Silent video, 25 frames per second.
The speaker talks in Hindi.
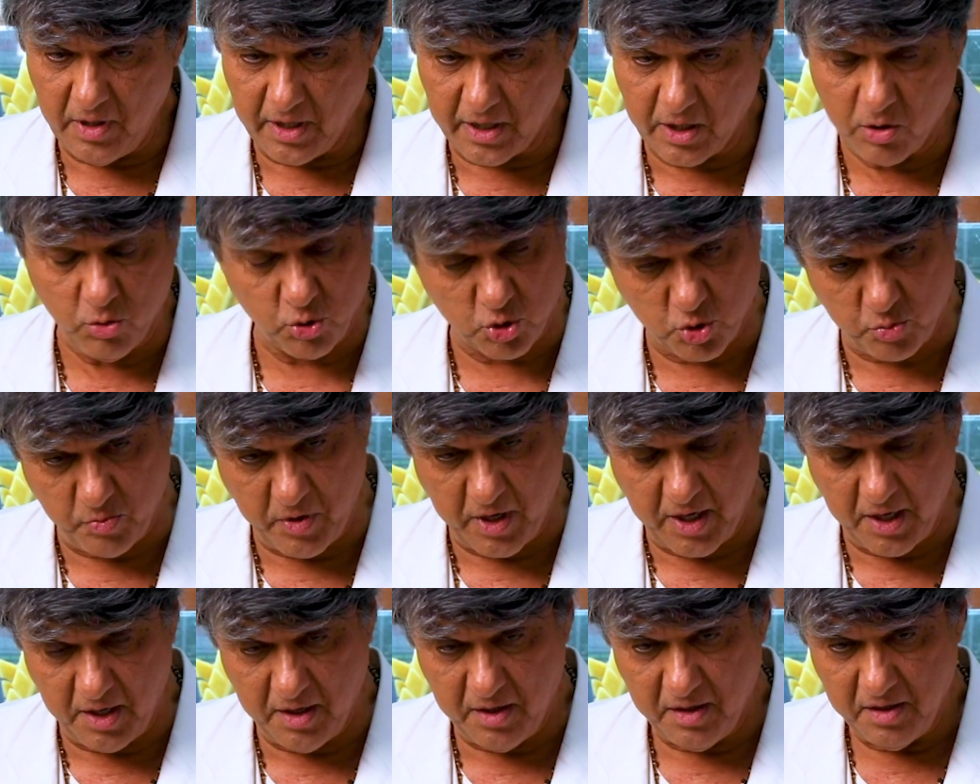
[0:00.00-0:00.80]
लेकिन
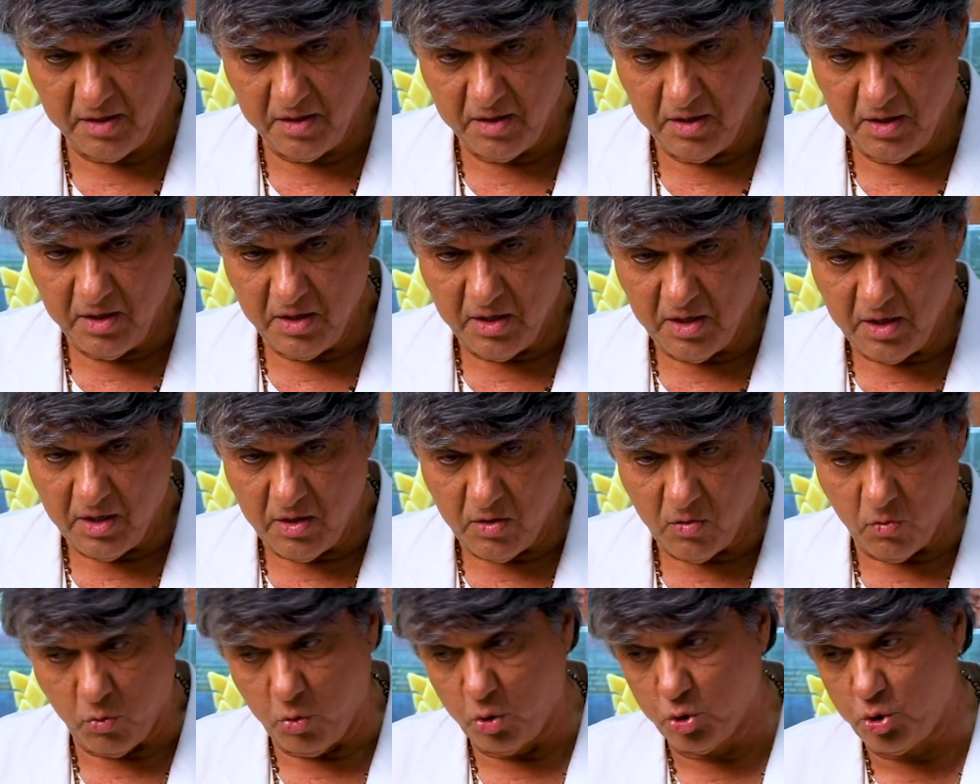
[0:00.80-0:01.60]
उसमें
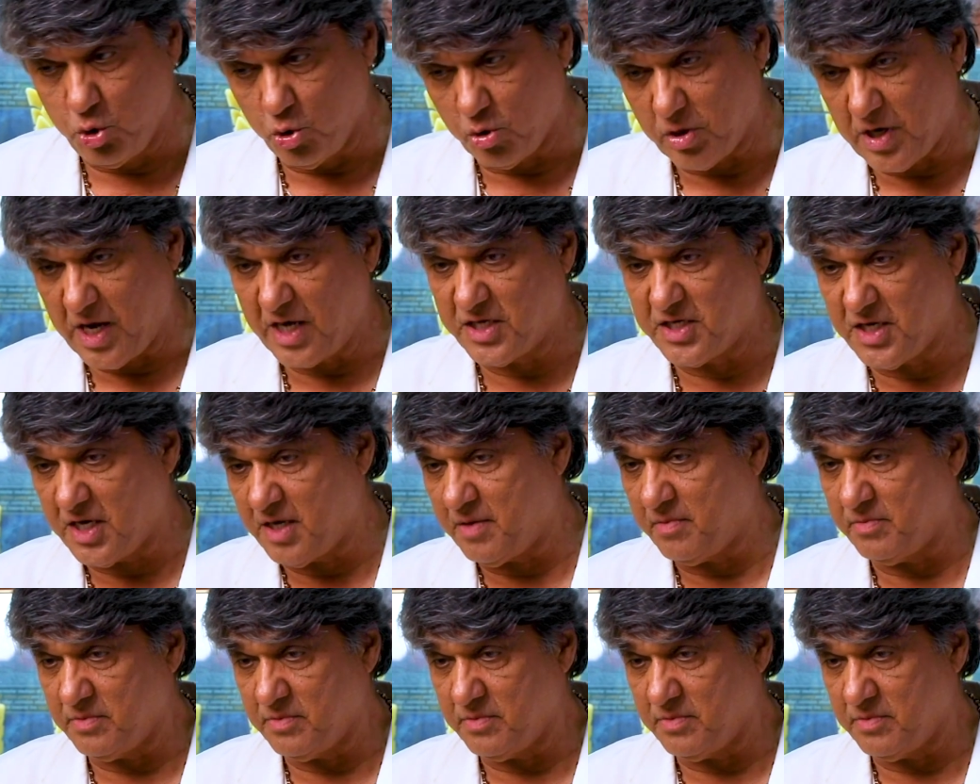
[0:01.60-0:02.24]
वो जो राजा